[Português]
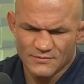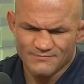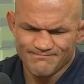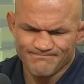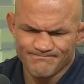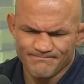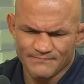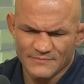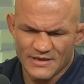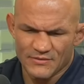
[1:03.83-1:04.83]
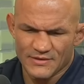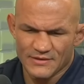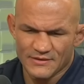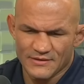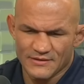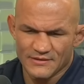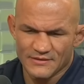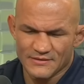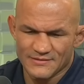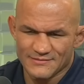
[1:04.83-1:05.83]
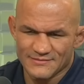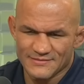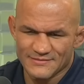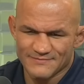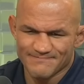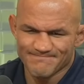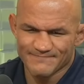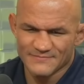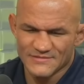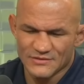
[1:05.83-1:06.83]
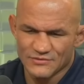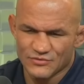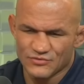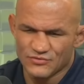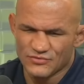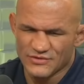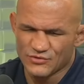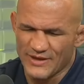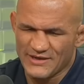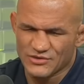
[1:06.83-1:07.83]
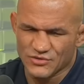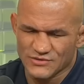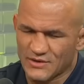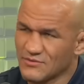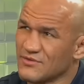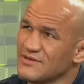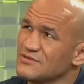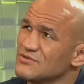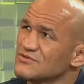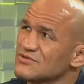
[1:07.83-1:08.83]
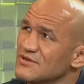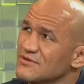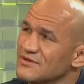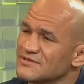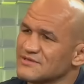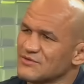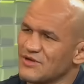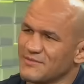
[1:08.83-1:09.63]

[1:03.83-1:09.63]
Hum, uh, o Dwayne Johnson. É, não, não, é, a gente não, começa se, o nome